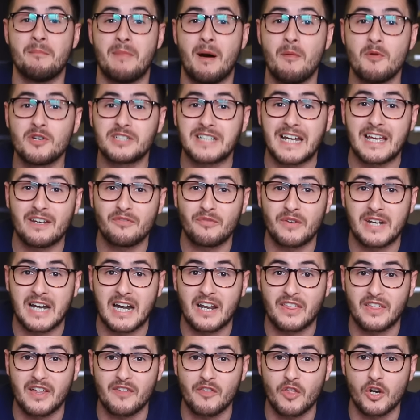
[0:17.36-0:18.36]
Vamos a ir
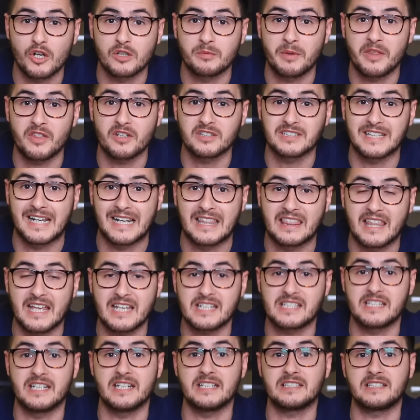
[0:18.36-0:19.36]
finalizando los vídeos del
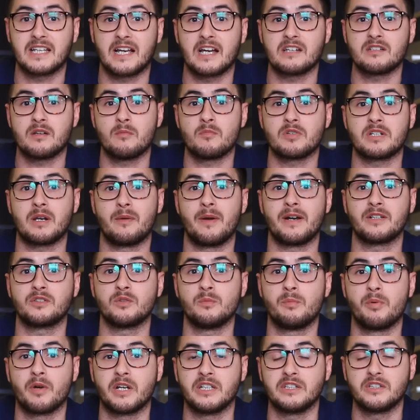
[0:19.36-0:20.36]
CES y en este caso vamos a
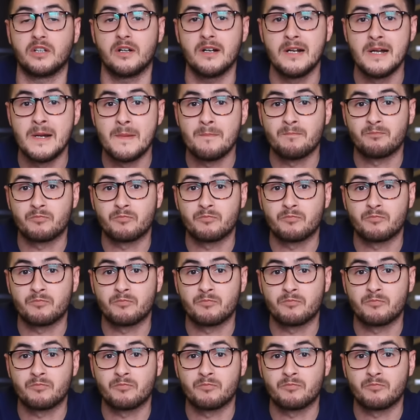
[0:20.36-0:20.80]
hablarte un poquito